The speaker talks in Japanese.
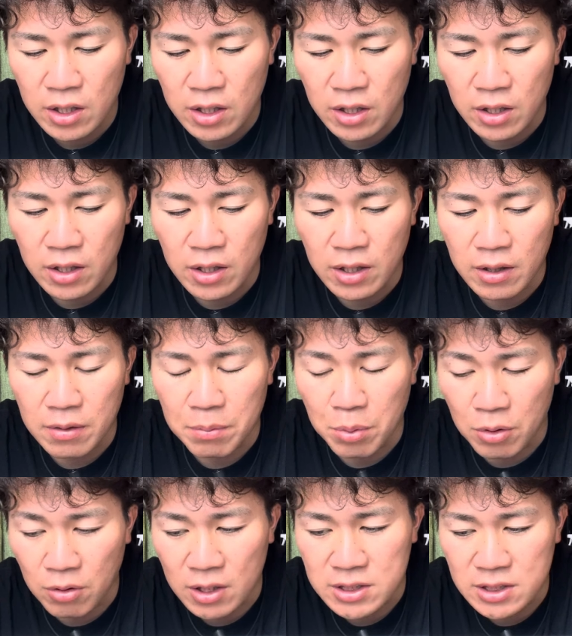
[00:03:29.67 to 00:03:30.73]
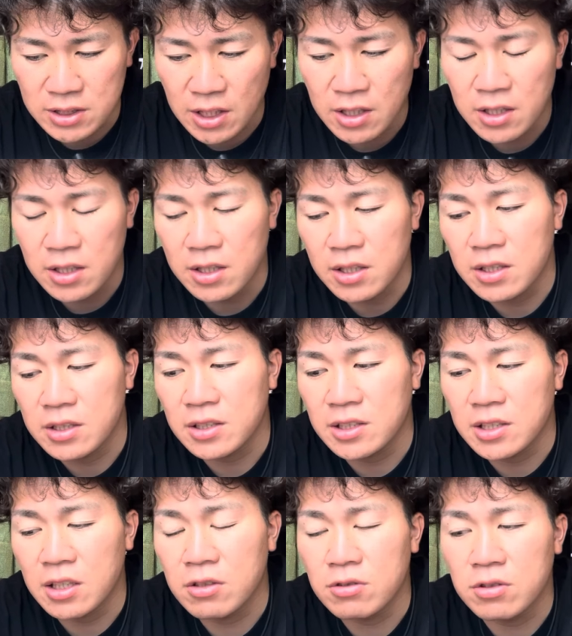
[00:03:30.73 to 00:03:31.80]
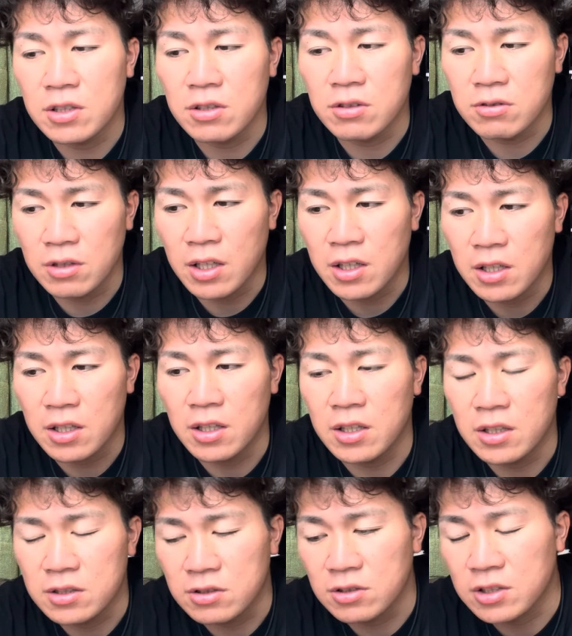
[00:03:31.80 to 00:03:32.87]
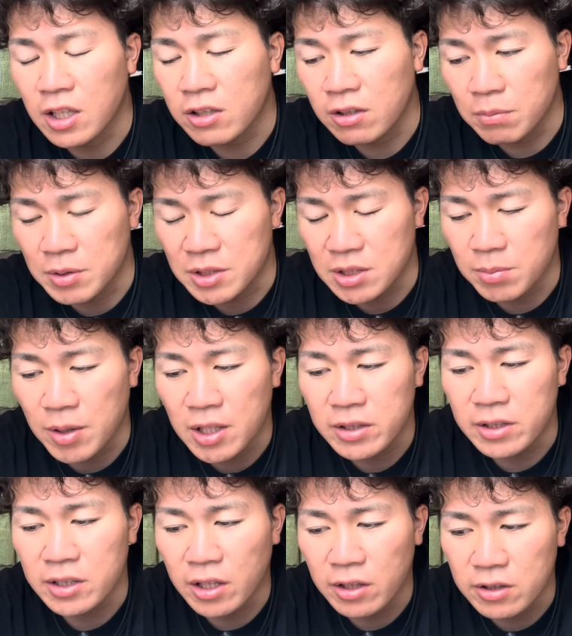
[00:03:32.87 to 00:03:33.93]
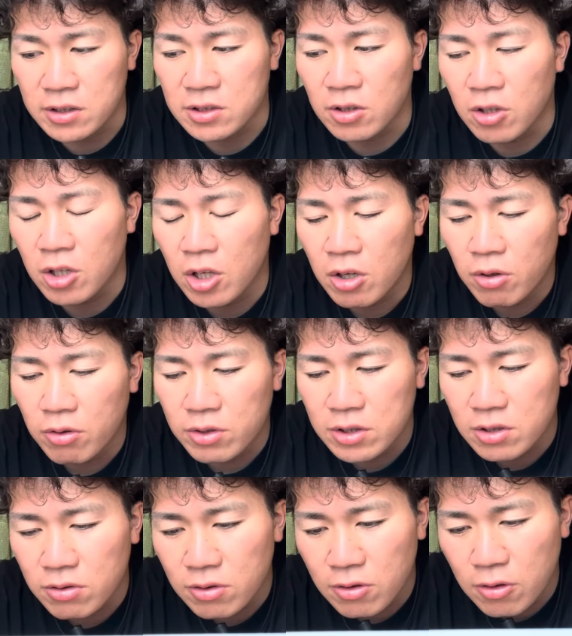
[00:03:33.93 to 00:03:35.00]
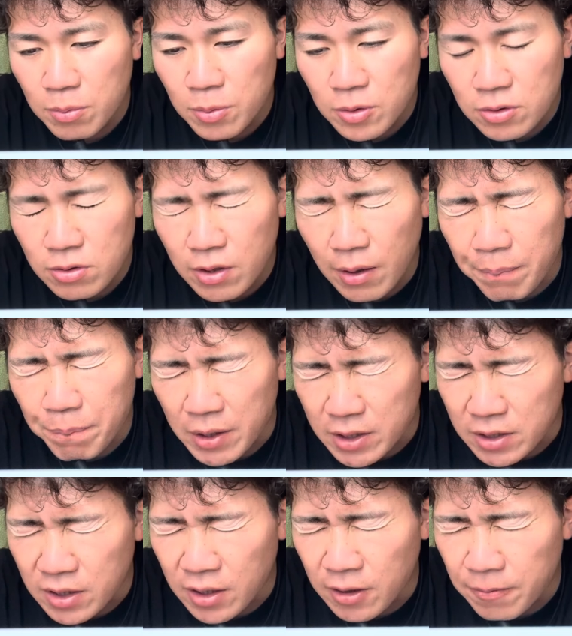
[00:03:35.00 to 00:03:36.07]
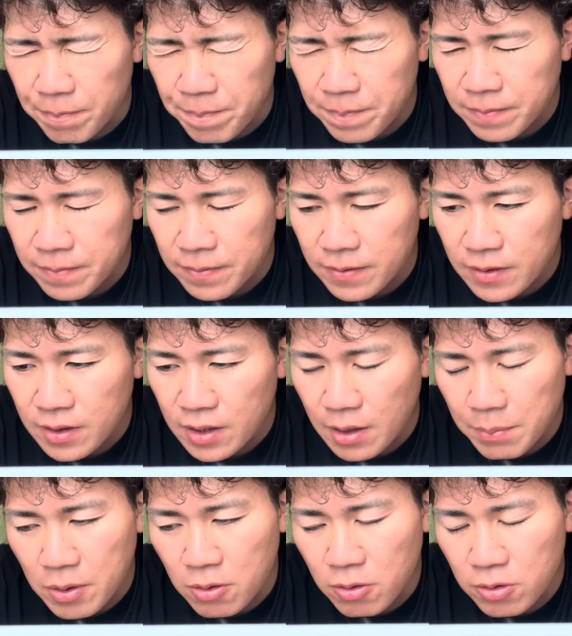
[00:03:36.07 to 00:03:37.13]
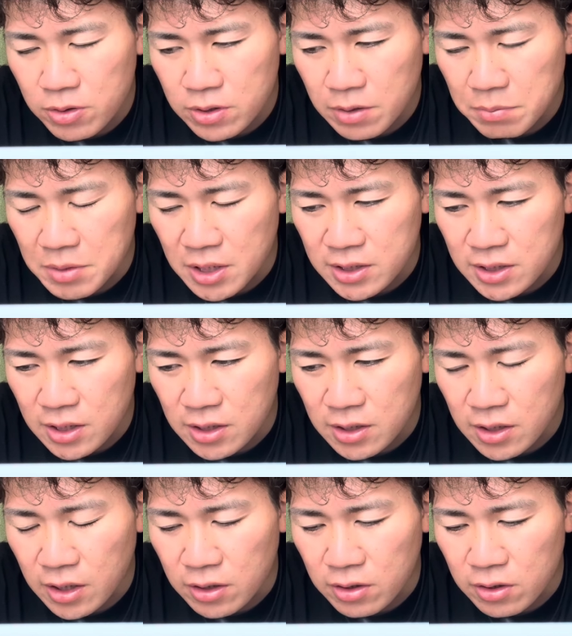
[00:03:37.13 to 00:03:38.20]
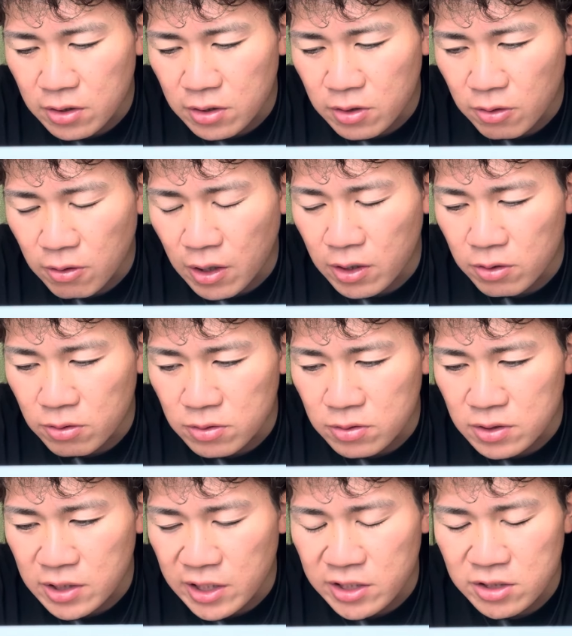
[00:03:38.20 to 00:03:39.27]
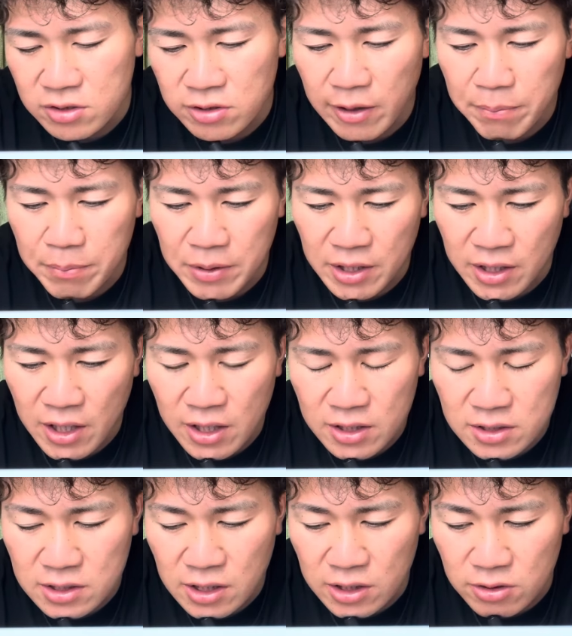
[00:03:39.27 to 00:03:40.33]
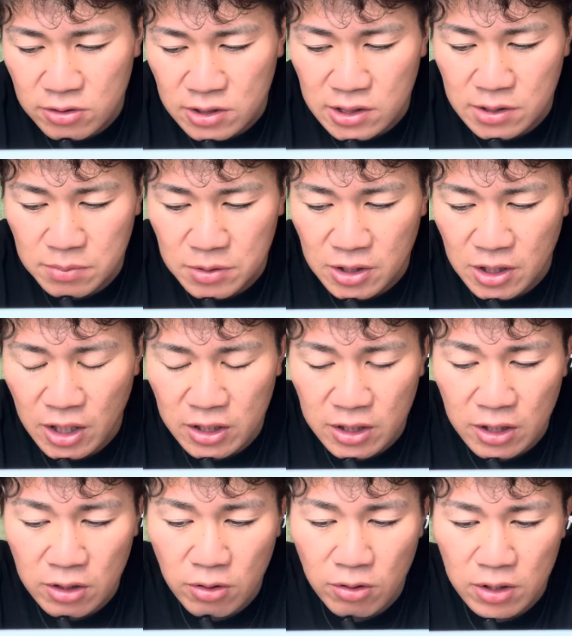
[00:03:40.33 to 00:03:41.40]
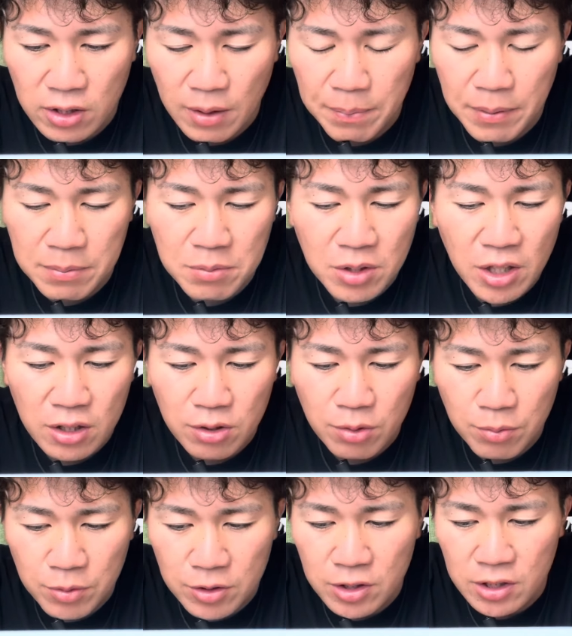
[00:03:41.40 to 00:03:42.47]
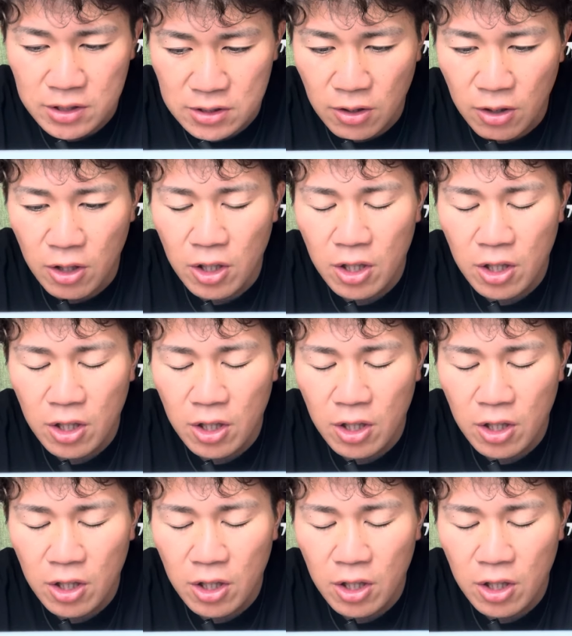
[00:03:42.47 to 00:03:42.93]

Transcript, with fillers: えー、ボロ勝ちね、えー、してるっていうね、えー、ツイッターとかでめっちゃ回ってたんですよ。で、それを思うとやっぱりね、やっぱこういうね、宮崎県とかの選手がやっぱね、関西のチームに勝てんのってやっぱり無理やと思うんですよ。